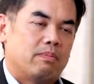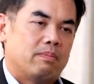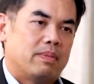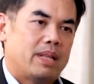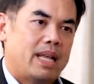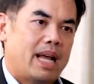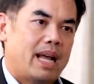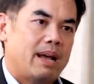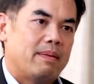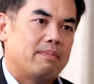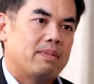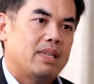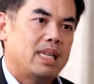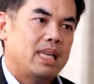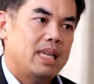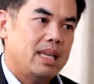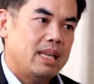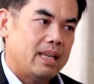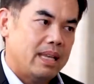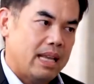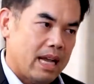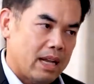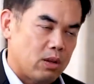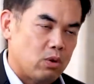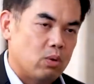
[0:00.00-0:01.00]
นะครับที่
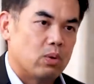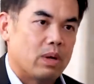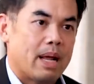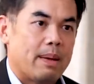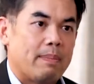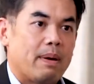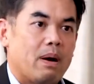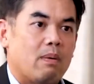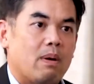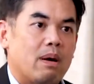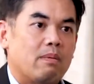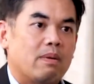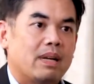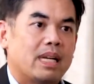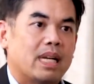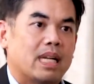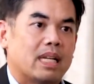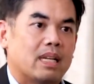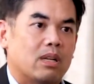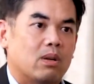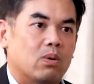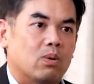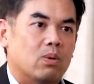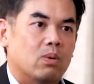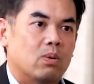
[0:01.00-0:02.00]
ยังอยู่ในภาวะวิกฤต
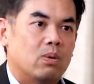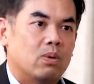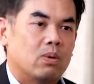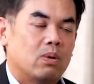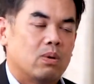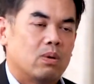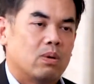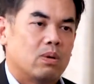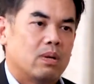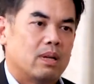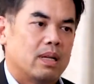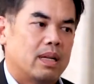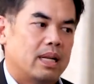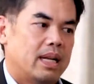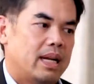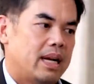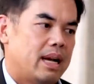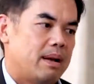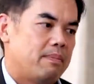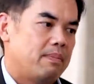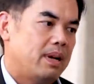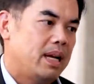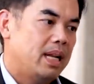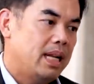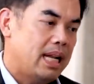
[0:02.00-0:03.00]
อยู่นะครั
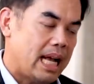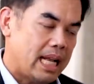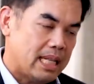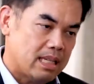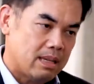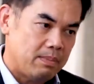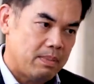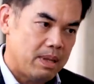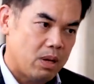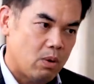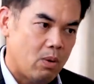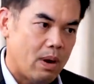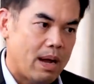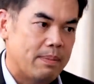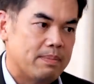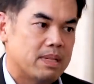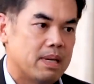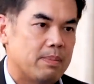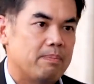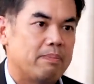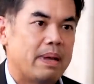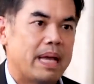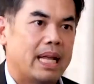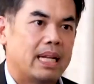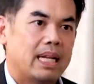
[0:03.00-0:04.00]
บงั้นอาจจะมีความ
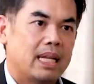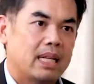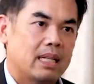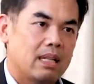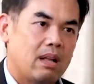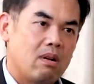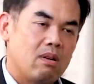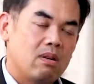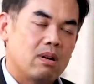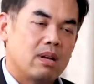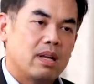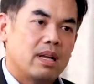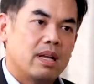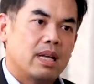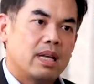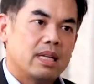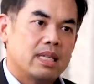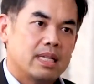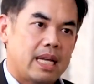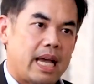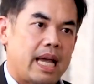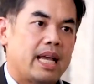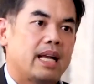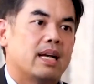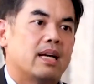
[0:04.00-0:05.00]
จำเป็นที่จะต้อง
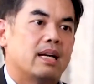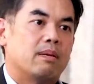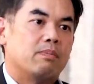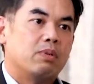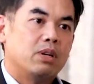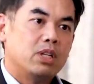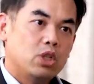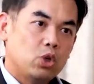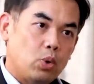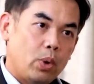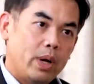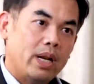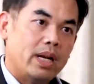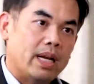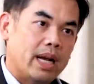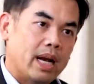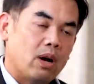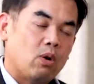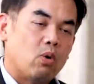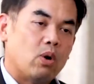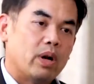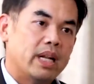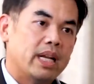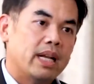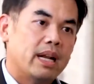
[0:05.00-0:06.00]
ช้เงินเพื่อช่วยเหลือ
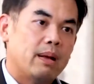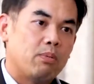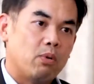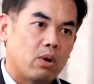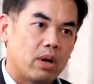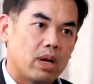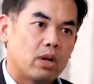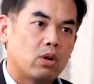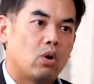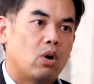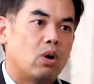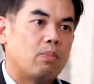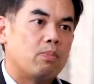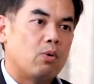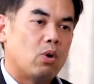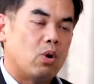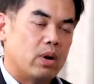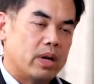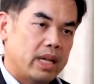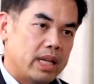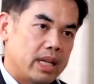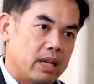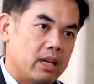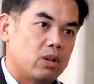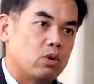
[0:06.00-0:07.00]
คนที่รับผลกระทบ คน
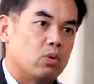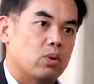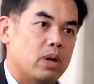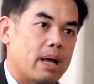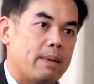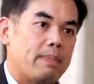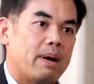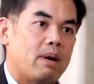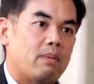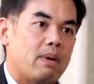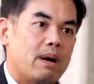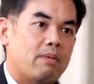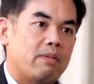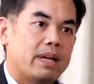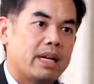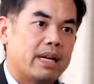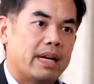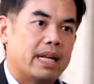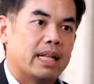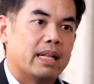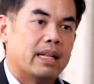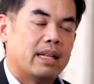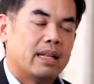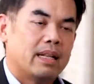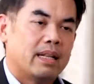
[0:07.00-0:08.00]
ที่ยังอยู่ในภาวะวิก
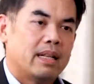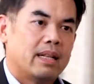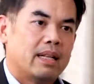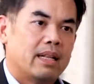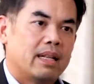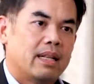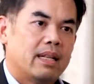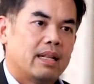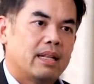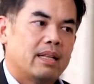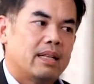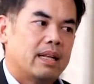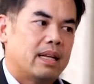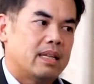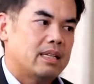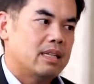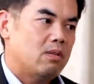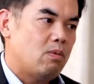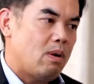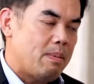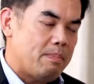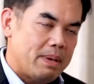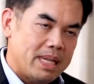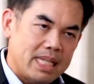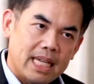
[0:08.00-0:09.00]
ฤต แต่เชื่อ
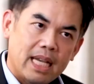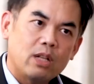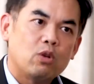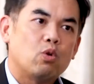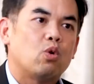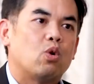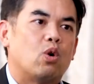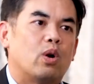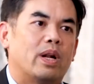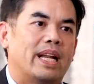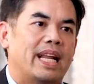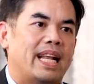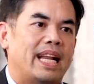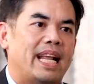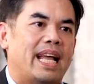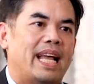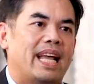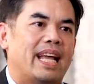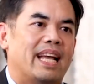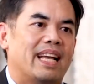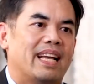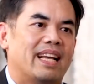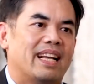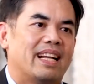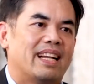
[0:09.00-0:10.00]
ว่าไม่ใช่ทุกคน
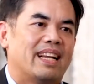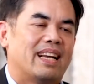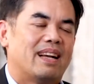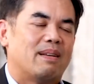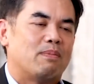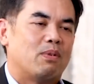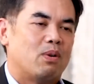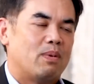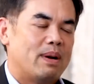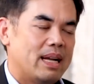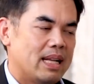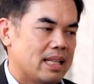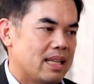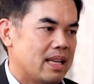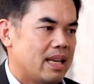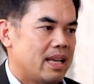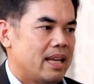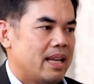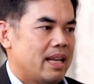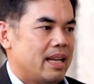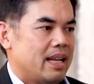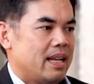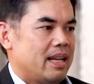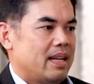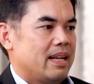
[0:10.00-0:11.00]
แน่ๆนะครับเพราะว่า
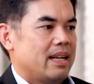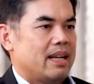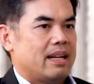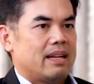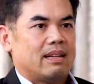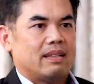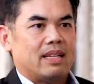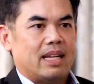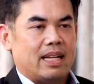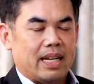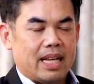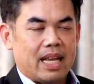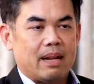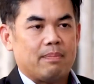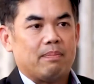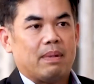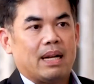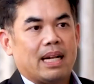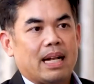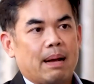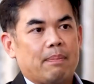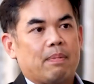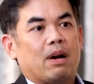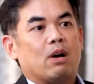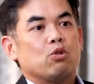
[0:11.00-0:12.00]
เศรษฐกิจมัน
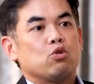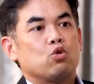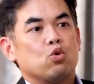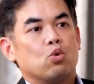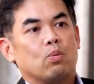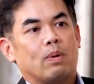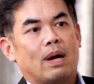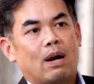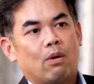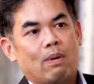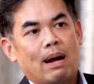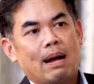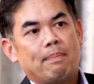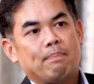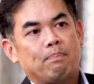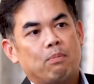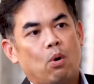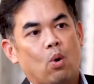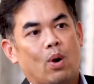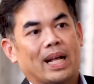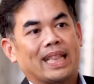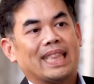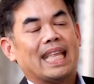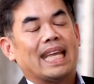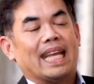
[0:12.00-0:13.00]
กลับเข้าสู่ภาวะป
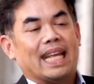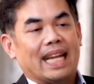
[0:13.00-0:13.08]
กติ